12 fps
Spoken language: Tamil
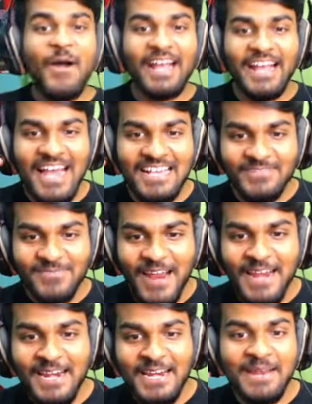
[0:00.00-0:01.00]
ஓகே கைஸ்
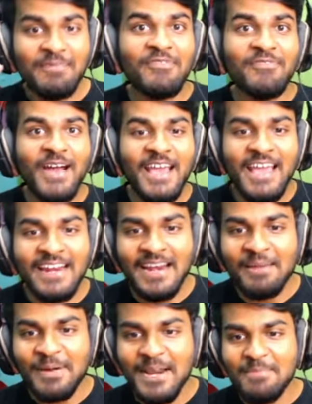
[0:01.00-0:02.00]
ஃபைனலி நம்ம ஃபயர்
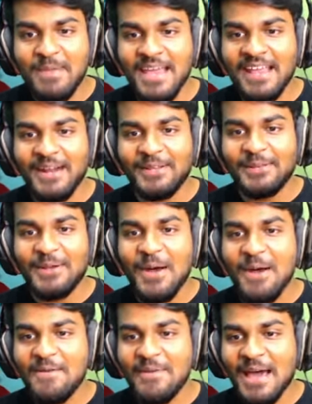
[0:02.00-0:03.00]
எலமெண்டல் பைக்
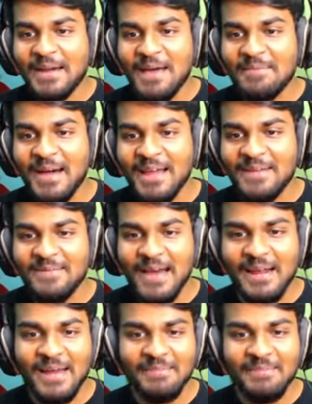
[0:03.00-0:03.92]
எடுத்துட்டோம் வேற மாதிரி வேற